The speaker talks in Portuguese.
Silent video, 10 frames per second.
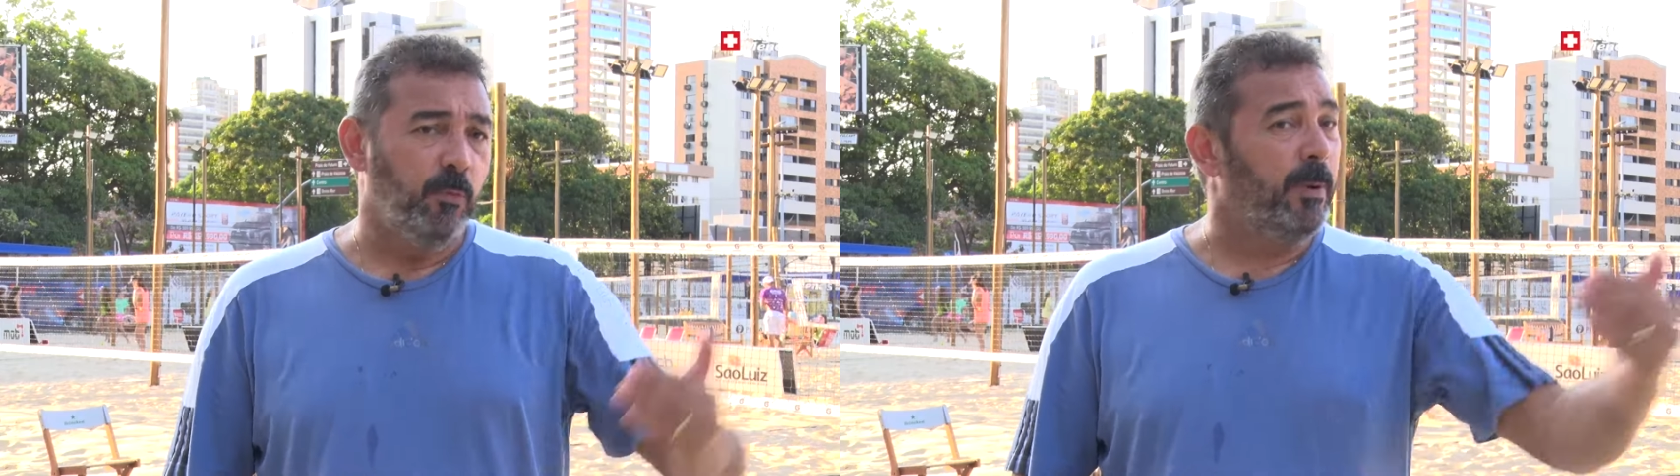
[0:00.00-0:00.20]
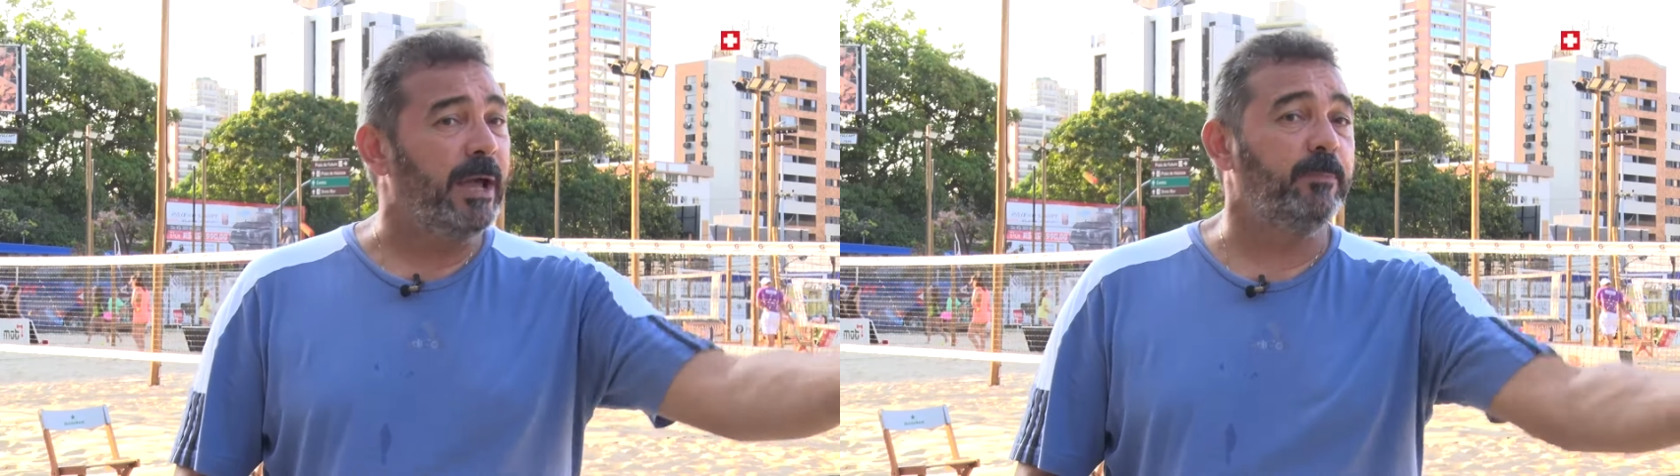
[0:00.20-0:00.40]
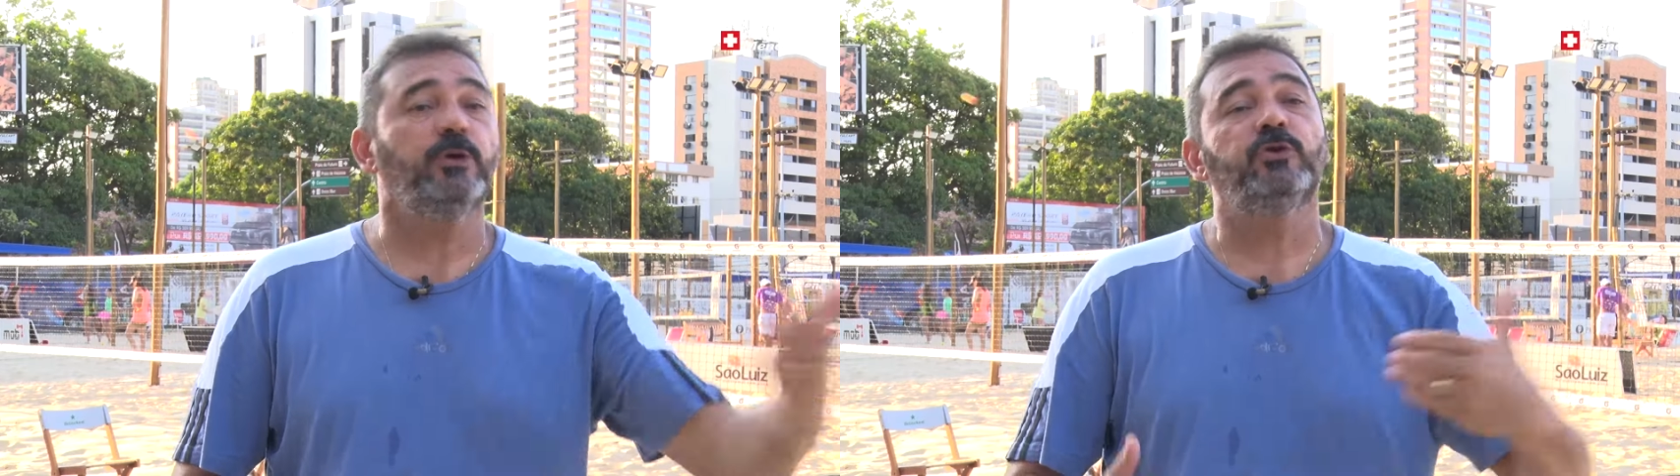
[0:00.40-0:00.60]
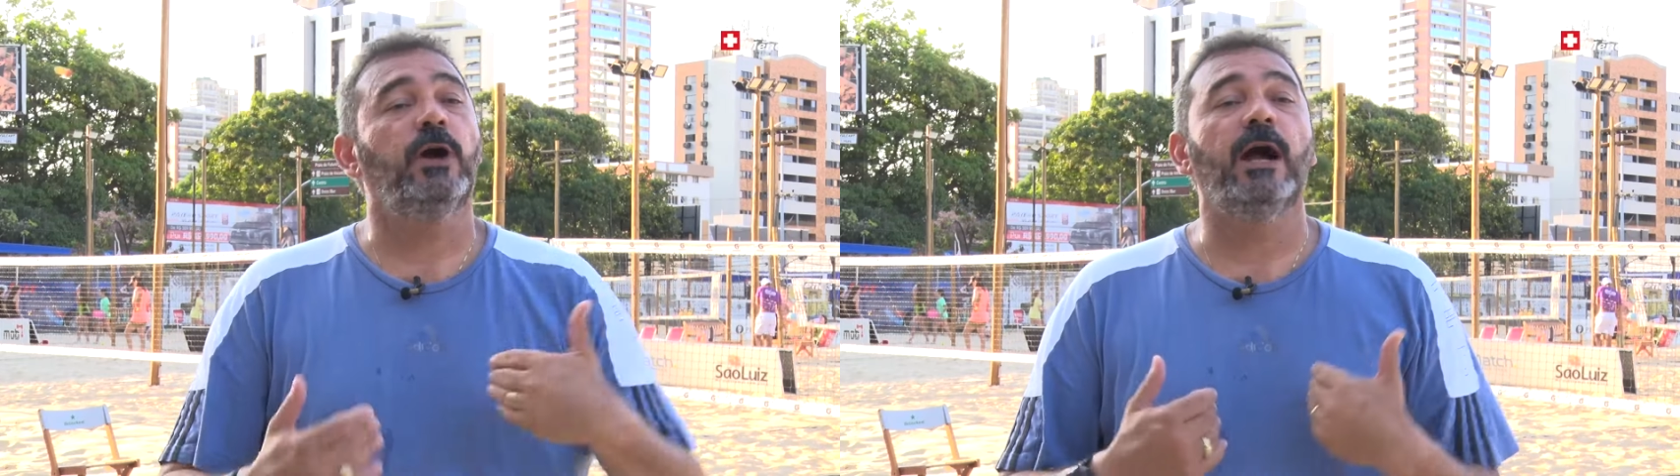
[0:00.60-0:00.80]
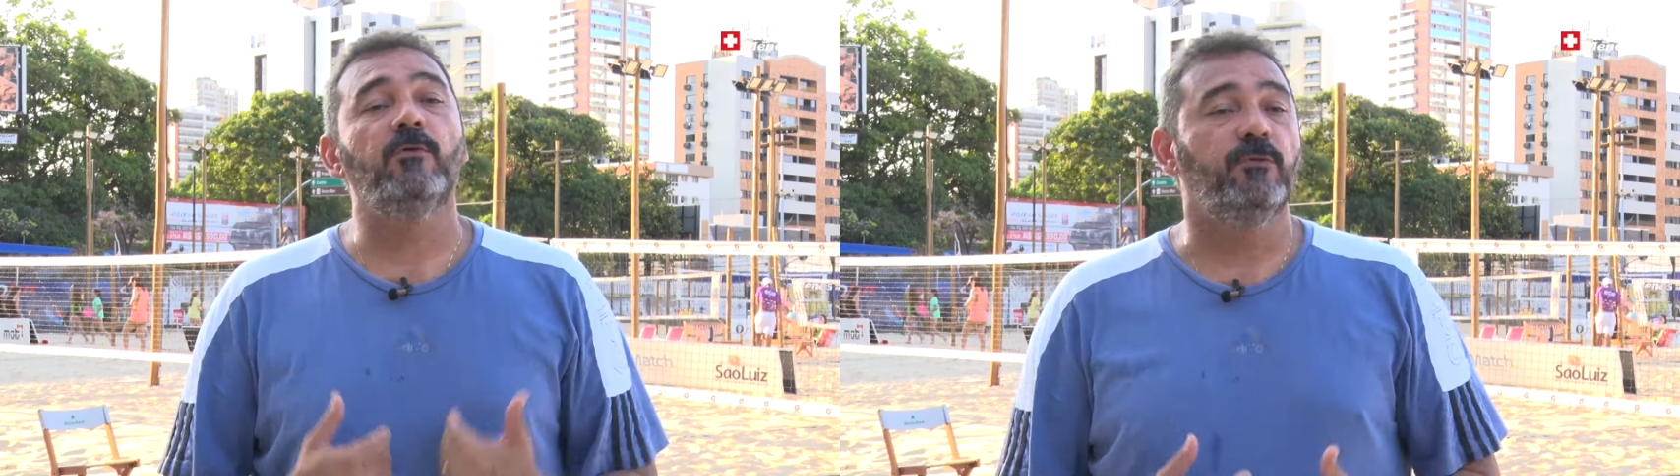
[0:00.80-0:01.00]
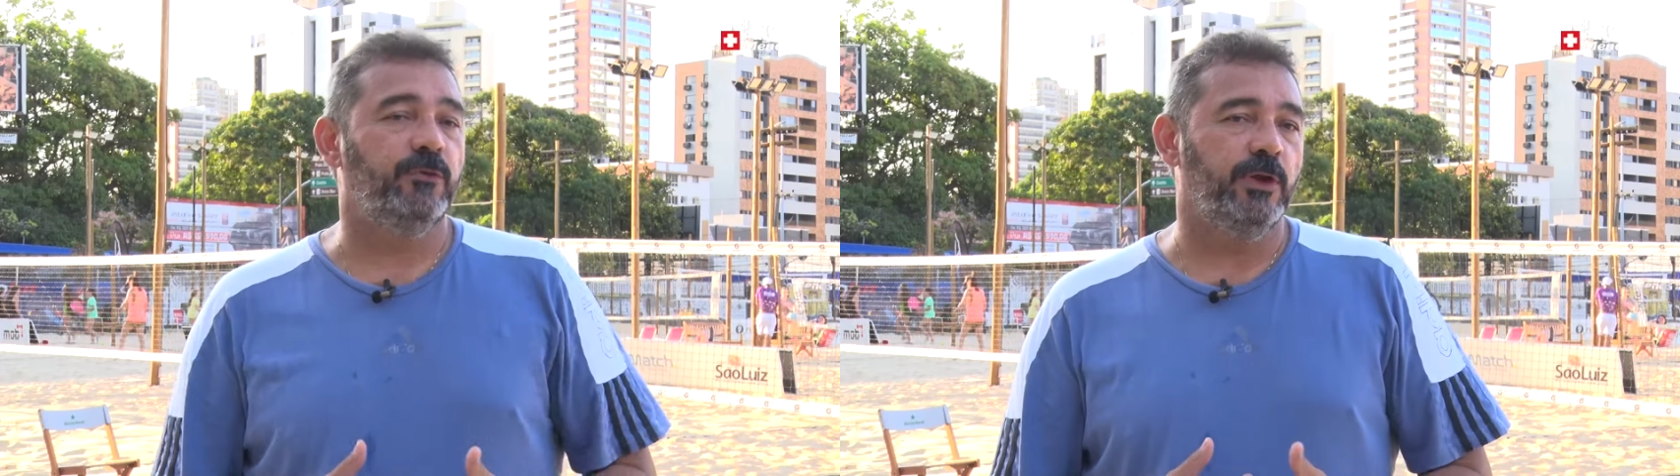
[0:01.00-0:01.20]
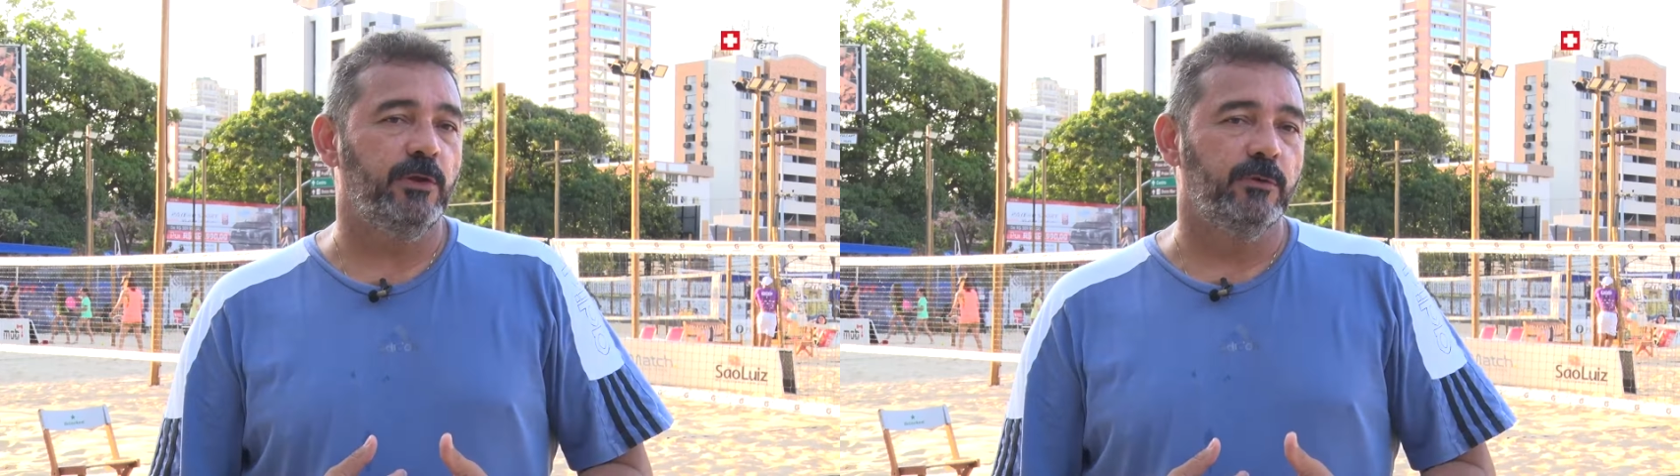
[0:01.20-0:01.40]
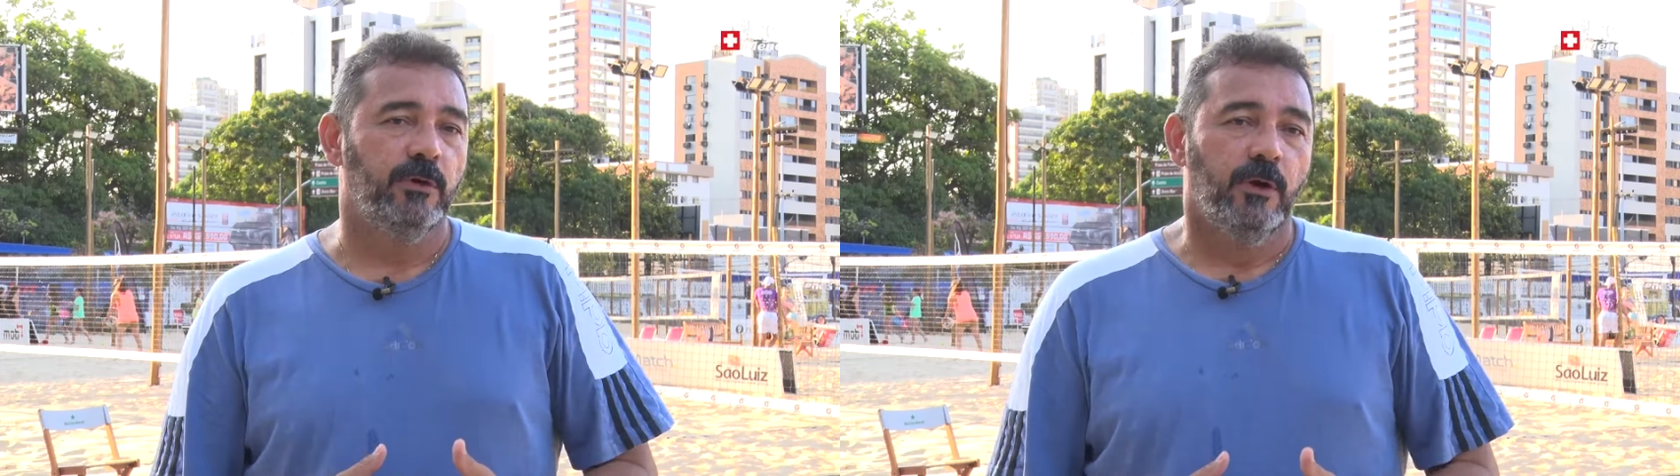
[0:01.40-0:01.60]
o pai pode jogar com o
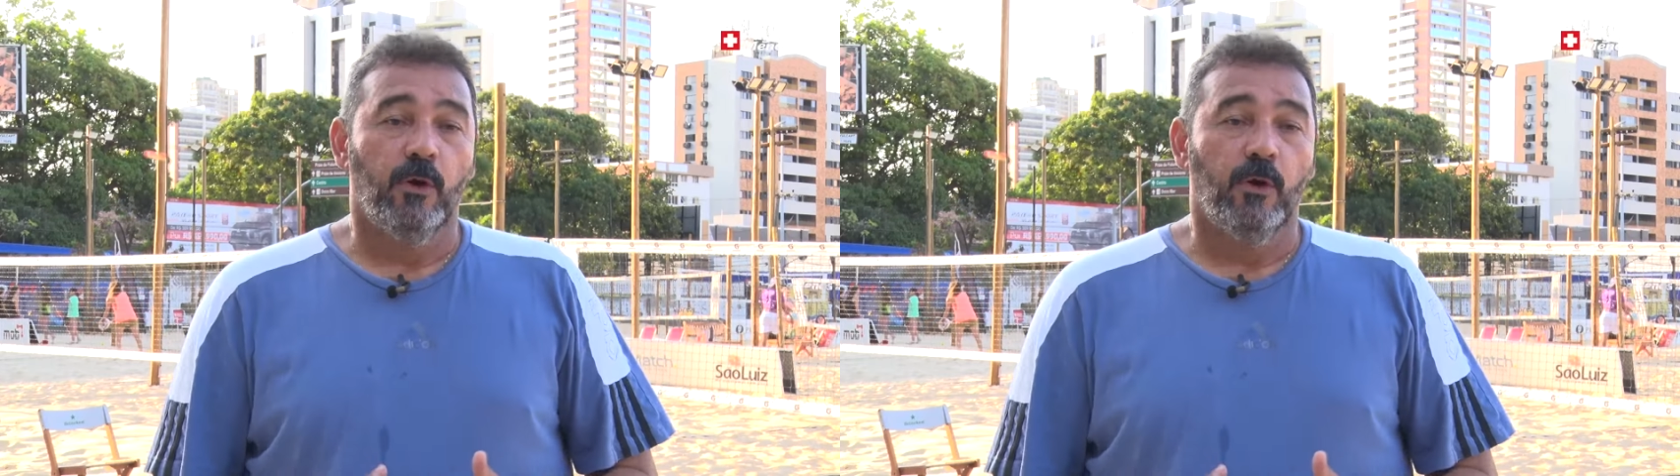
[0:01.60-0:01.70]
filho,